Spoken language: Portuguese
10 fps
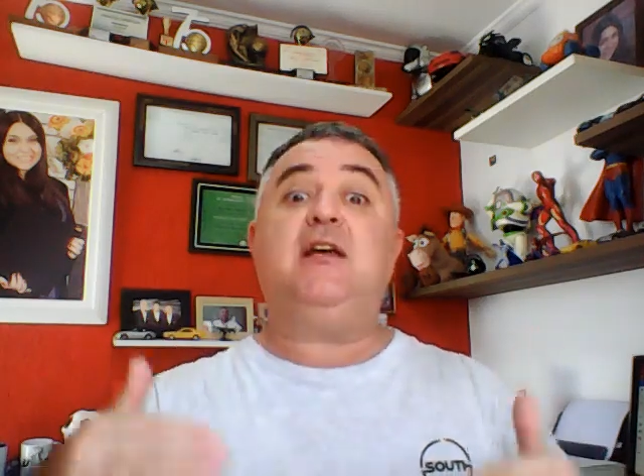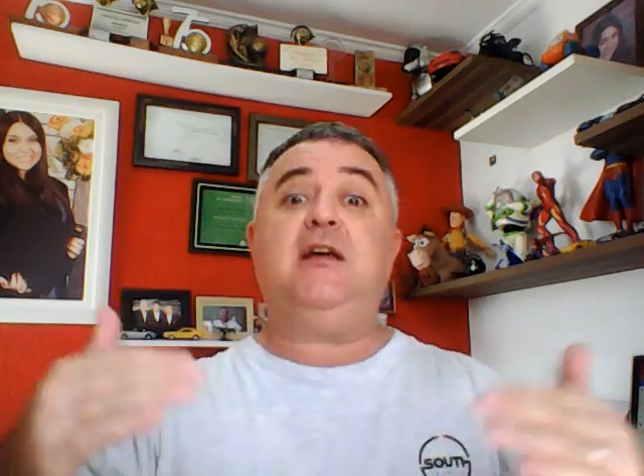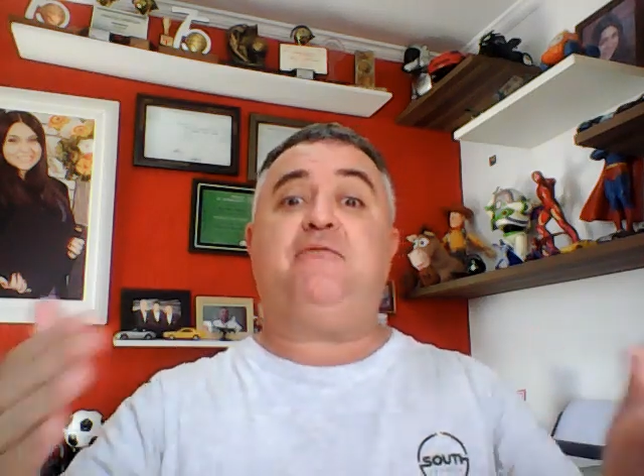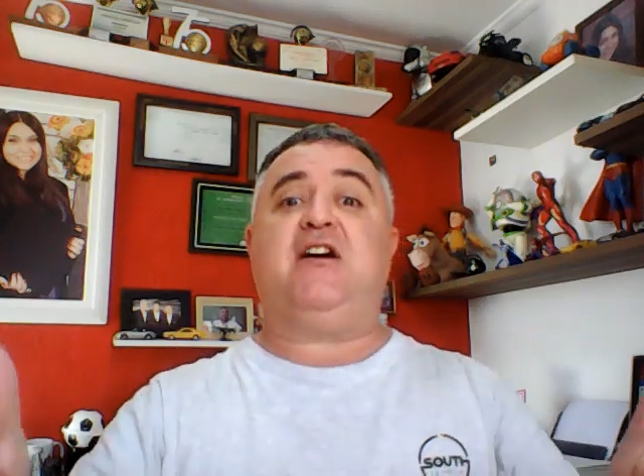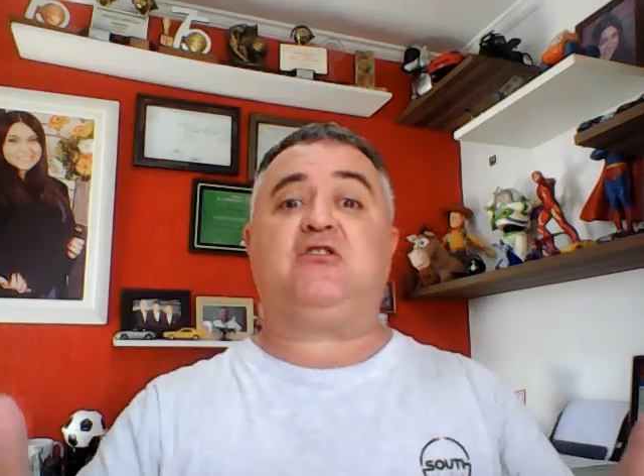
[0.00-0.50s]

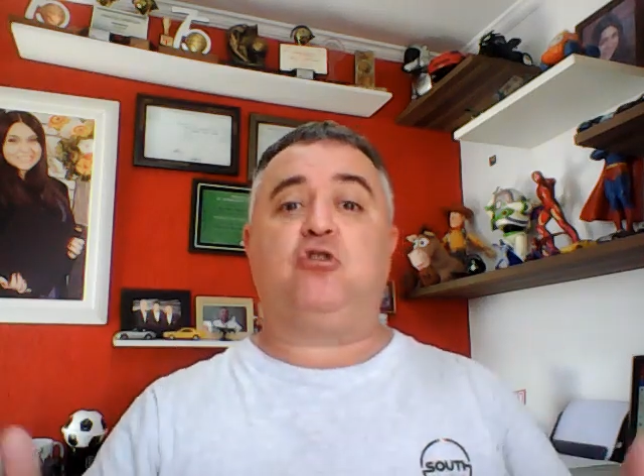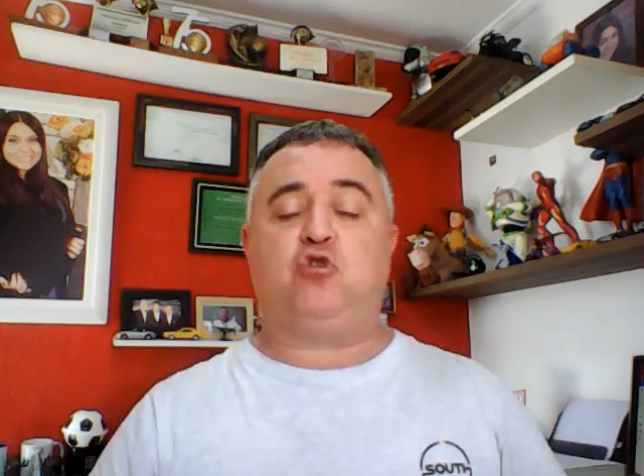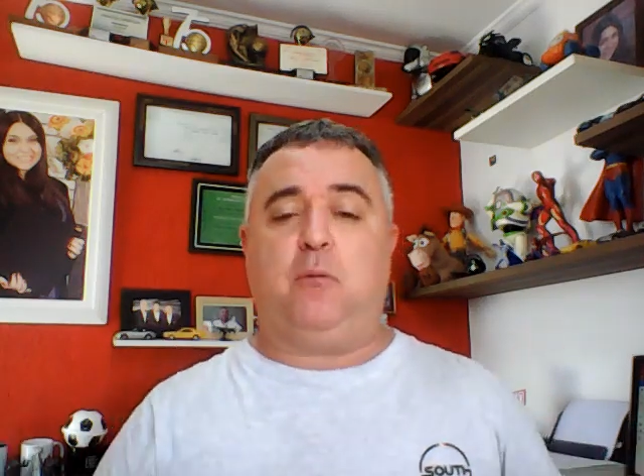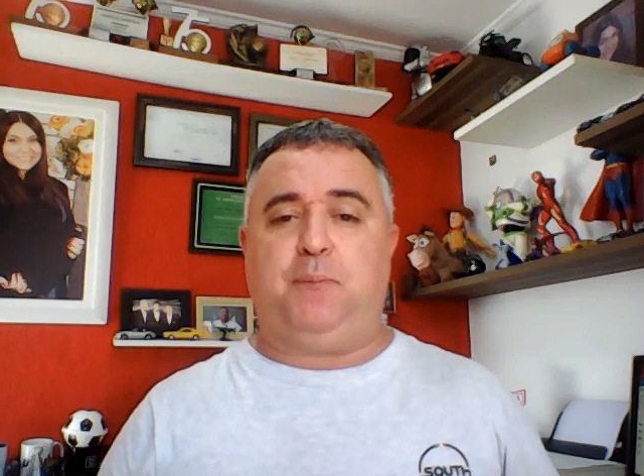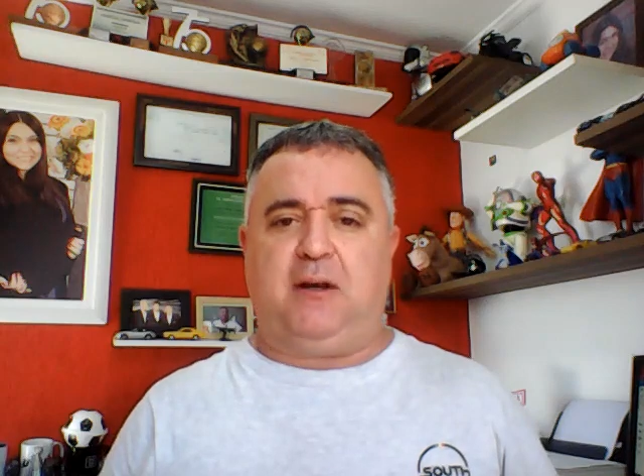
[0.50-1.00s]
e façam
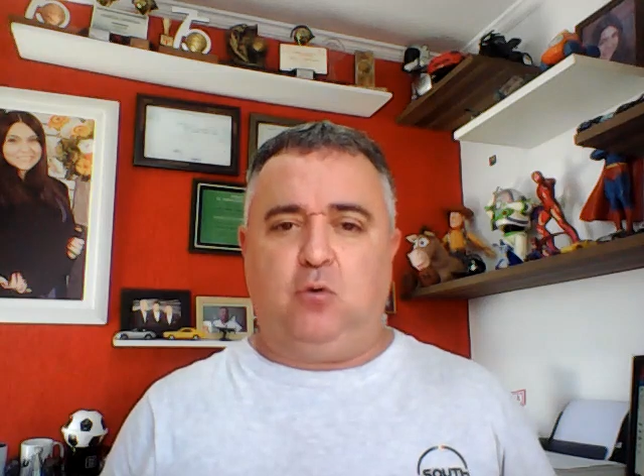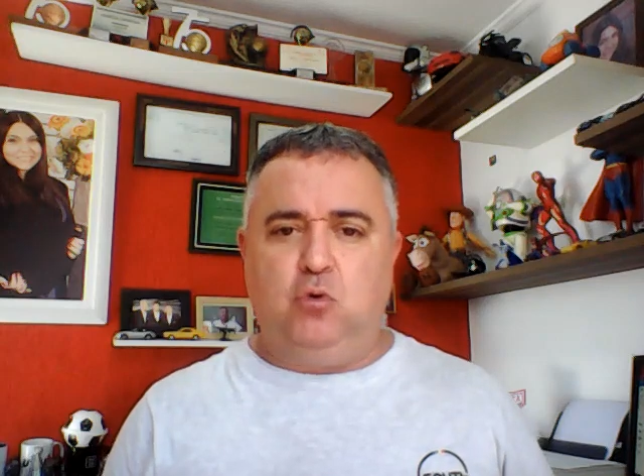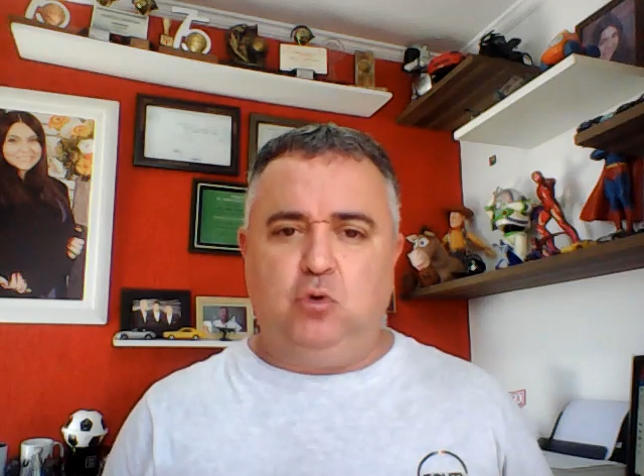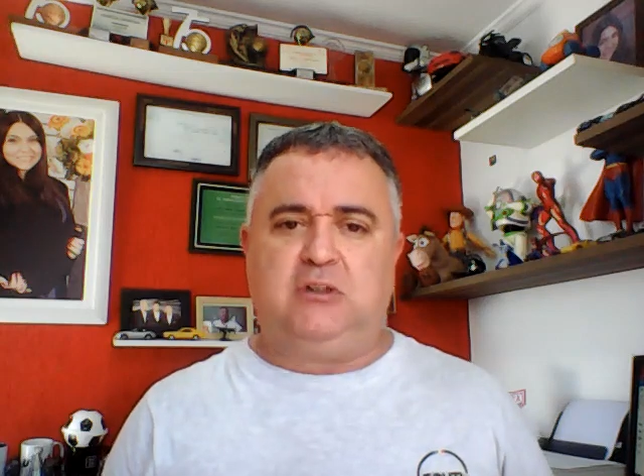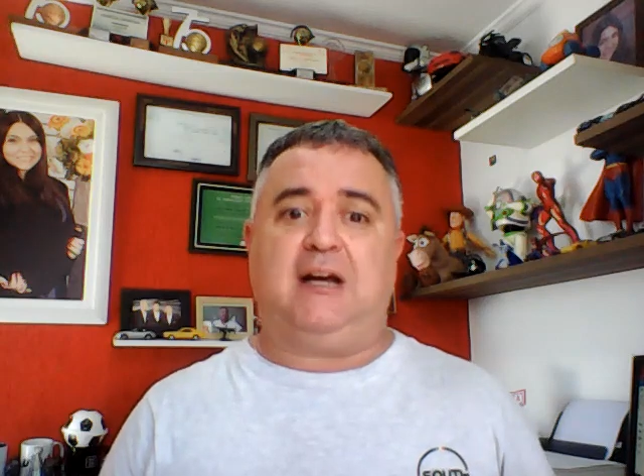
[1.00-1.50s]
sua
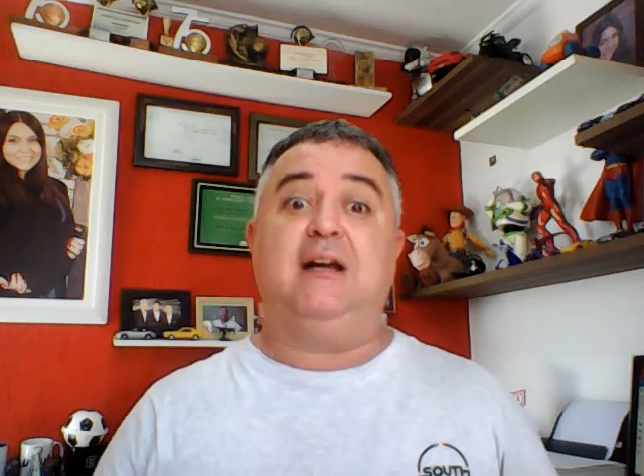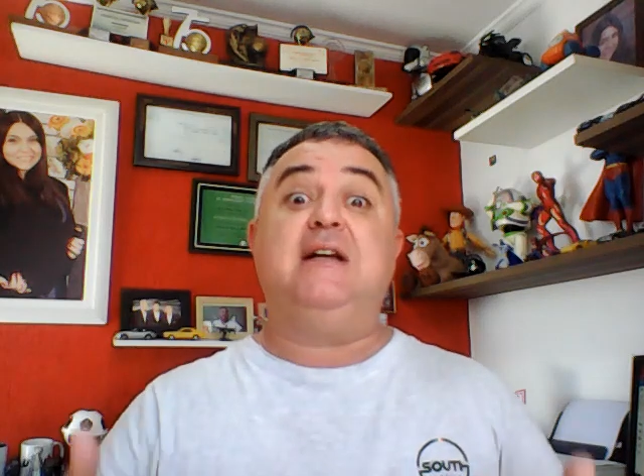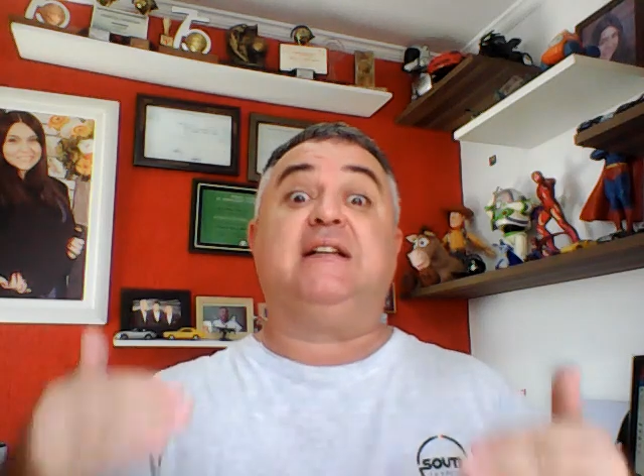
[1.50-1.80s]
pergunta,